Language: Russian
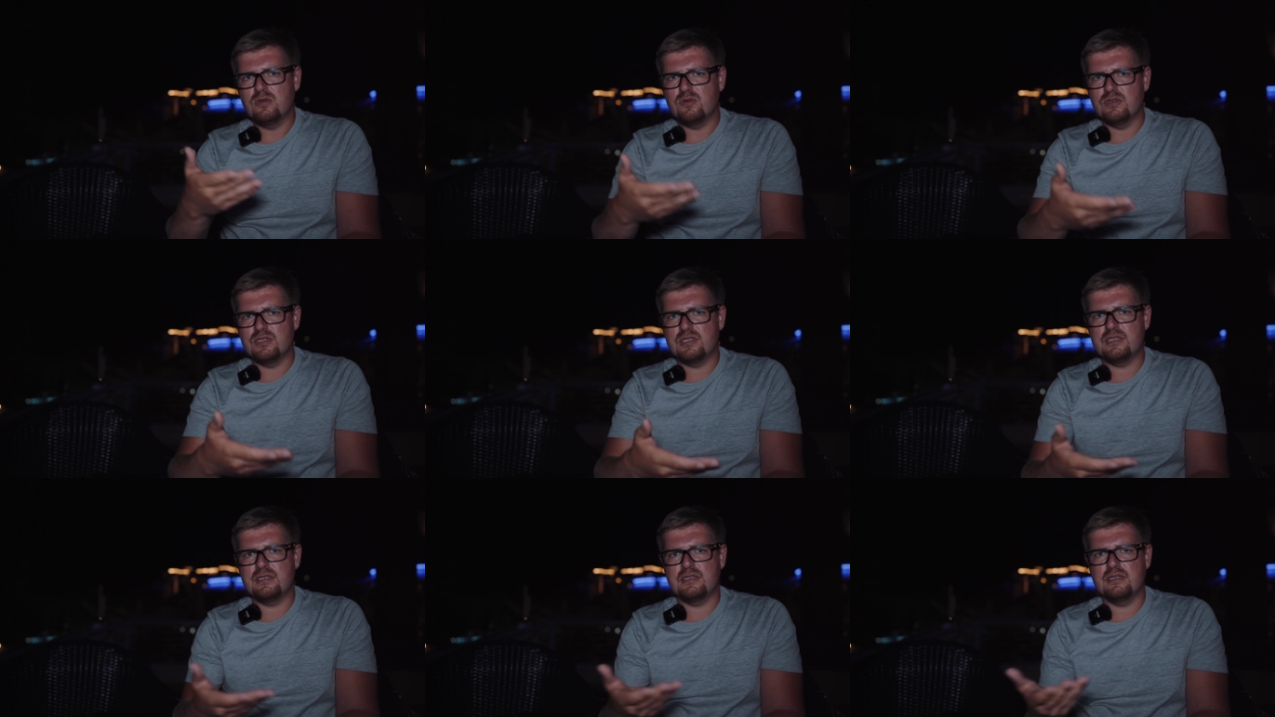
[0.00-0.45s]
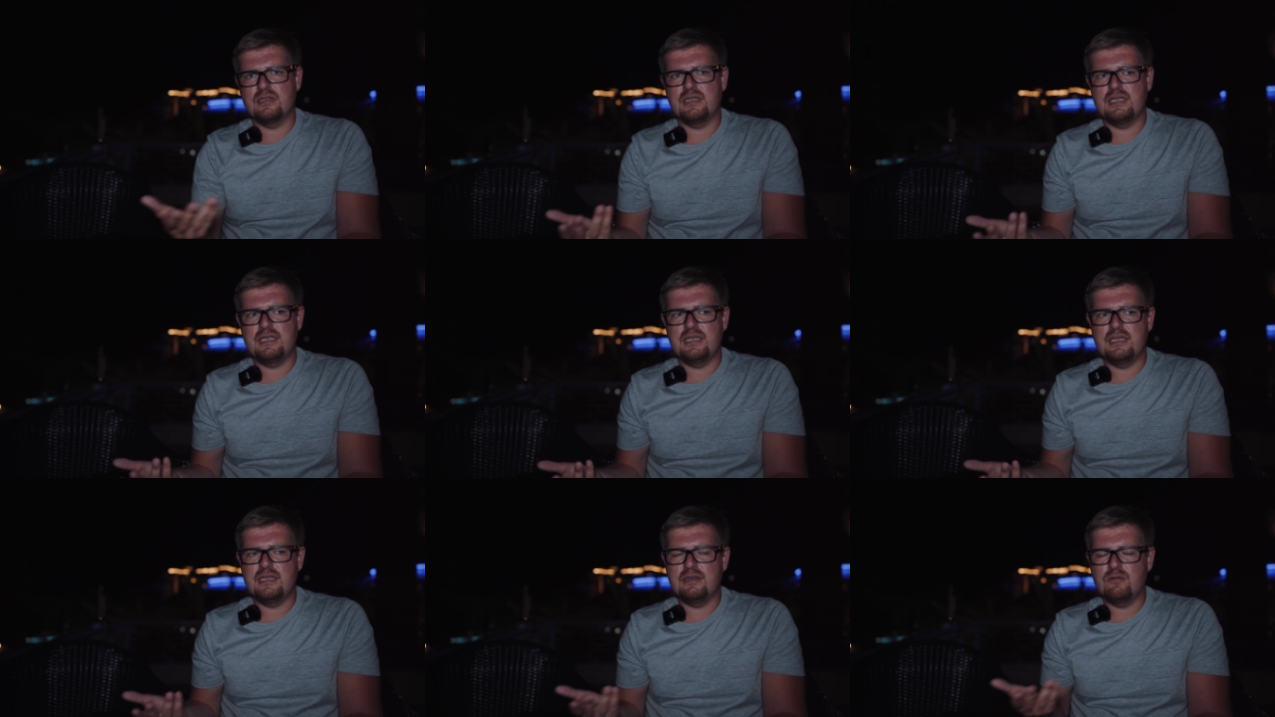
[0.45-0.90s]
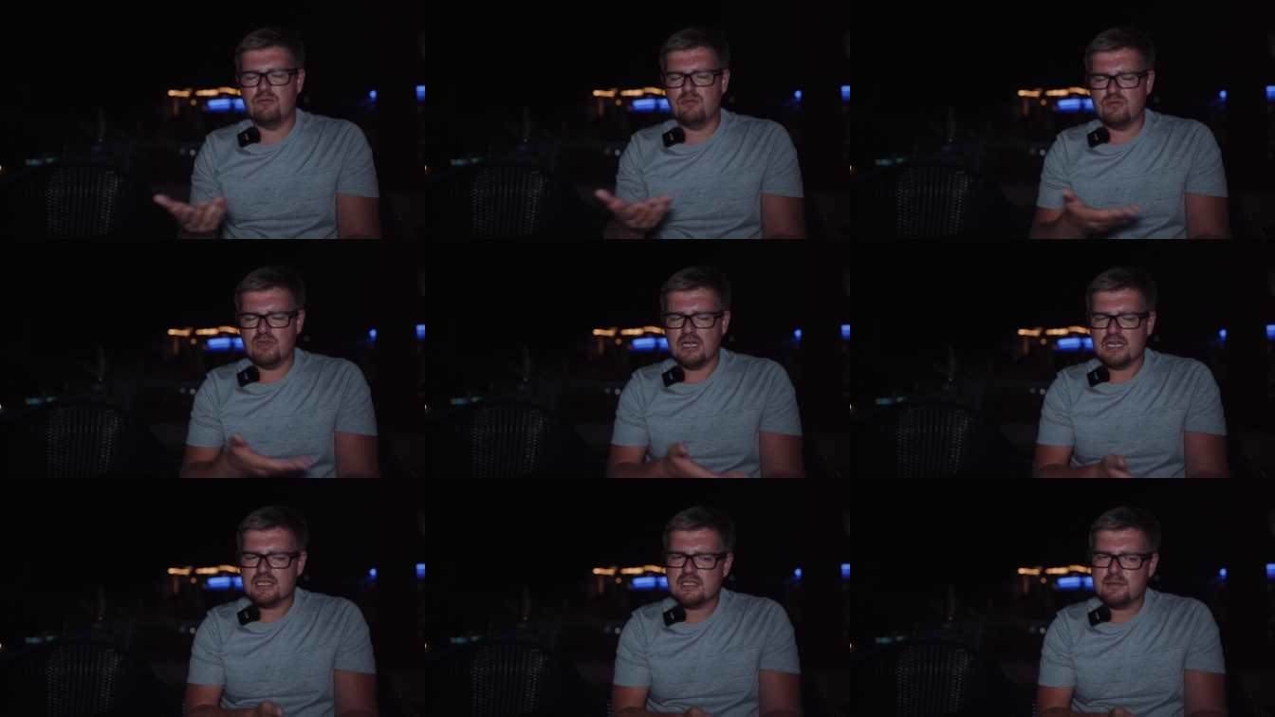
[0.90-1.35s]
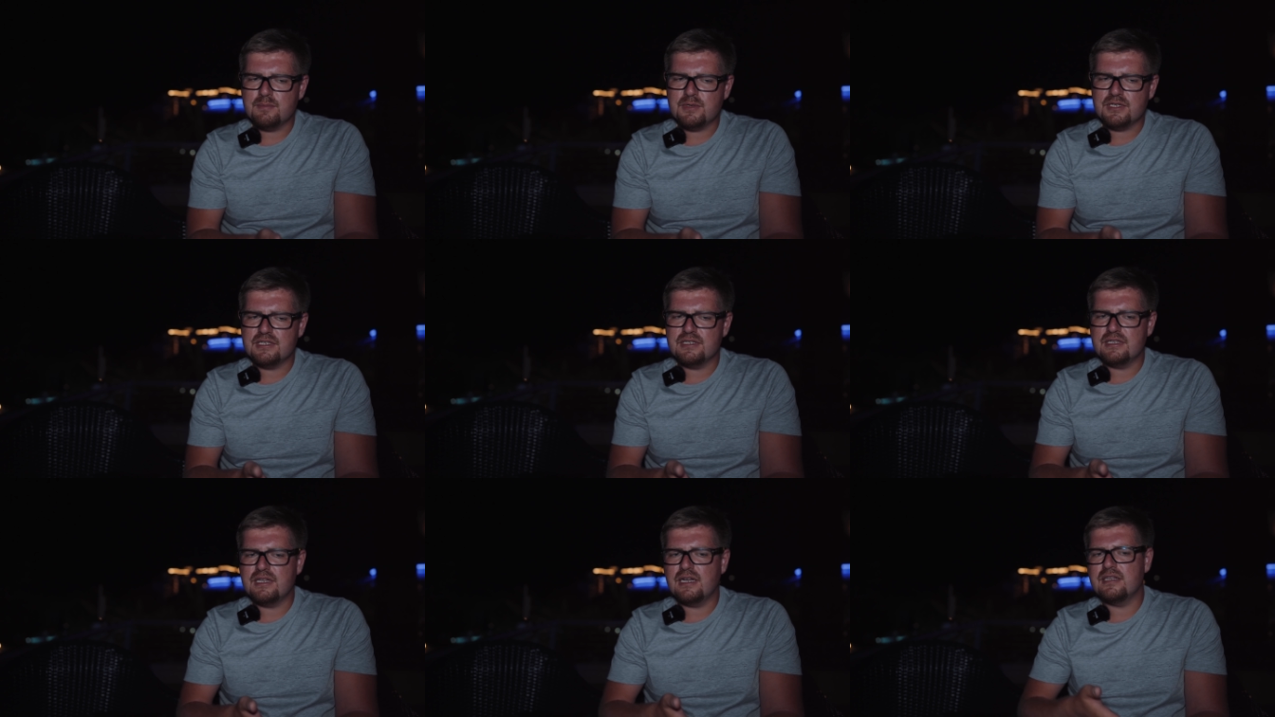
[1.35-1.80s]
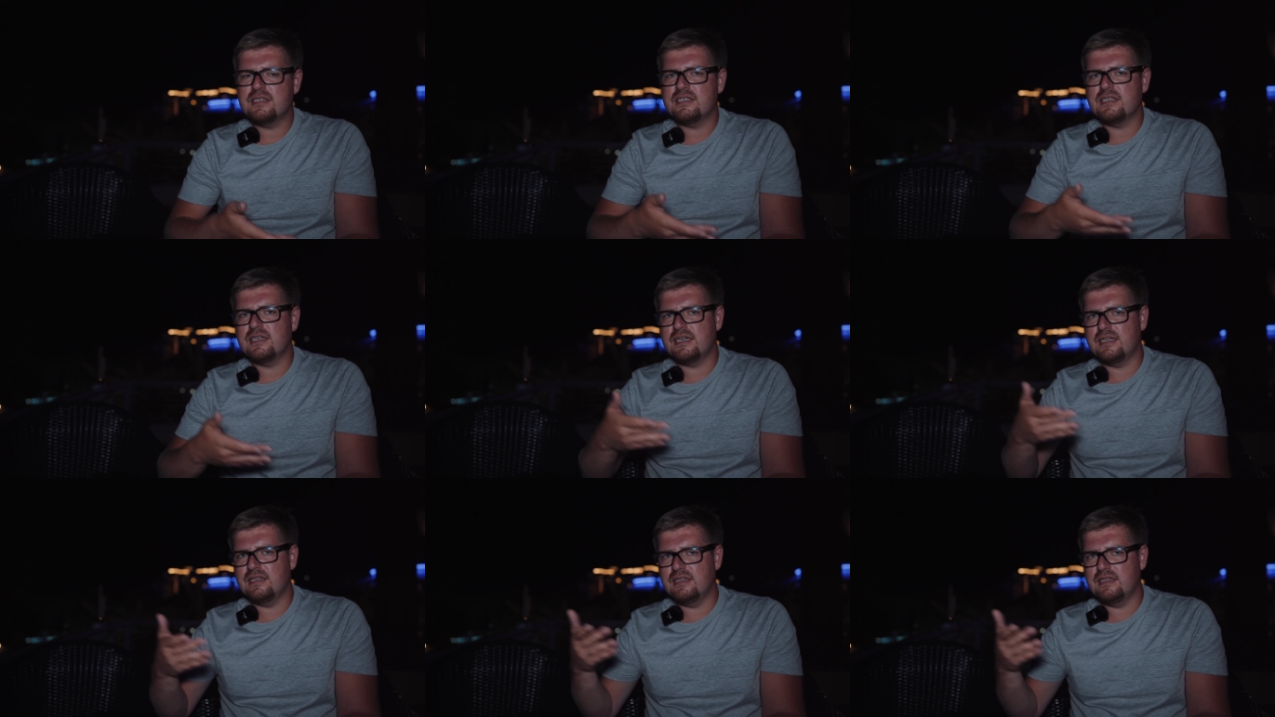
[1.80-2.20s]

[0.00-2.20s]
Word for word: То есть э, и у нас на презентациях,